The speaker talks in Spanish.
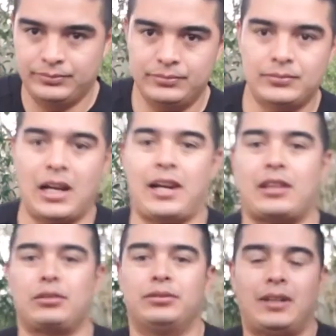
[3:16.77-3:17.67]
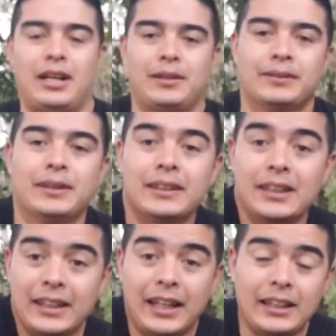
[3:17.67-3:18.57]
al rato, vale.
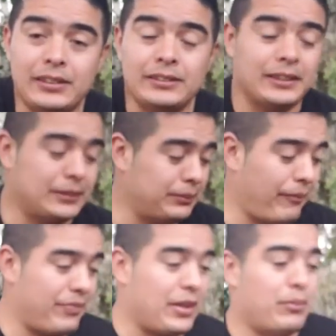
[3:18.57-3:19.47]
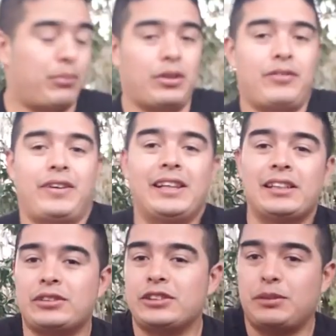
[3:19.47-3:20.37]
Entonces, por diferentes
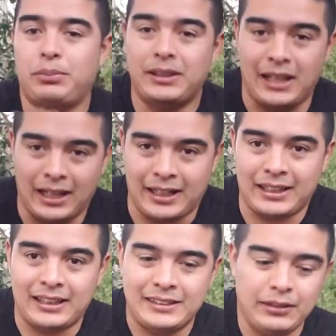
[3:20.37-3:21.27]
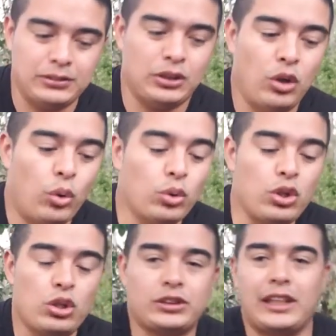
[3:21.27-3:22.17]
cosas puedes agarrar castigos. Uno de
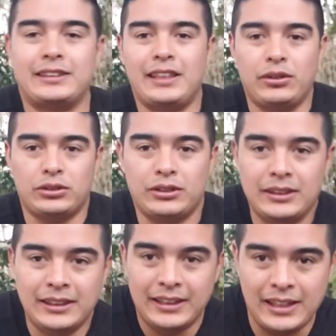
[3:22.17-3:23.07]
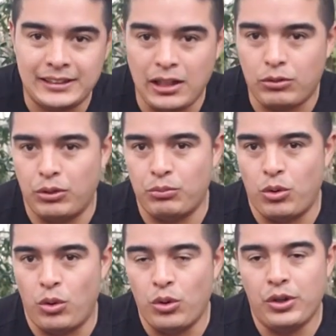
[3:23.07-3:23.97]
los castigos es que como
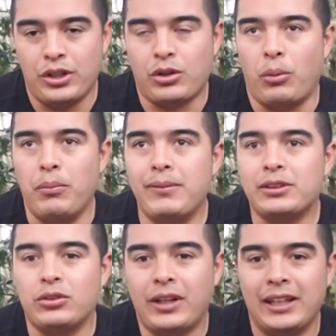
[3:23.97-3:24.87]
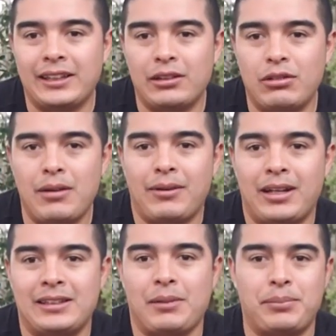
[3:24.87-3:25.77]
convives con gente nueva y
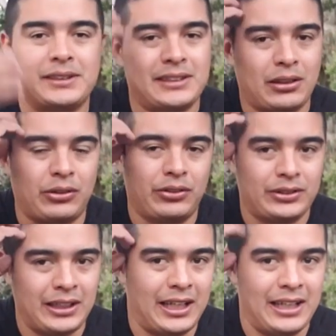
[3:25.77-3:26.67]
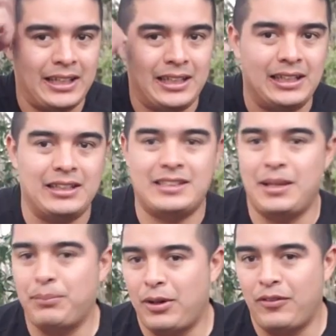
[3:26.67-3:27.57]
te empiezas a conocer y,
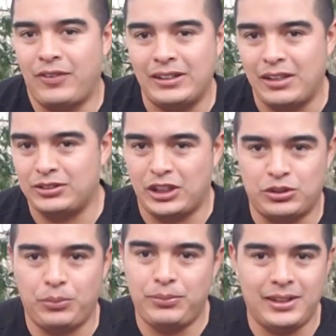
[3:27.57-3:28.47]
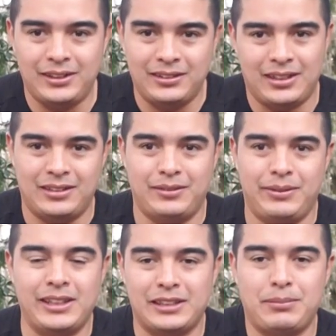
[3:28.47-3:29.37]
siempre no faltan los que son bien, bien
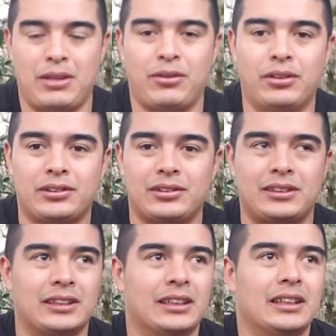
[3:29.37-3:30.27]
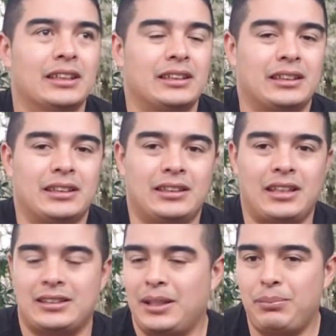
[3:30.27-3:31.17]
desmadrosos y,
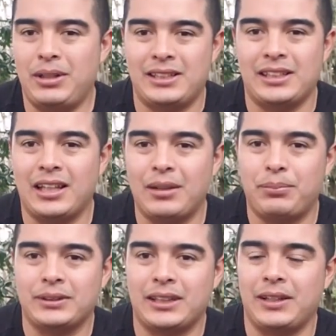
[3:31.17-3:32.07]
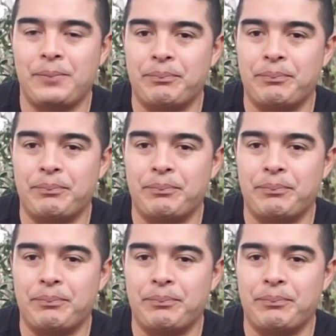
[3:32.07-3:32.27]
así, pues sin nada pues que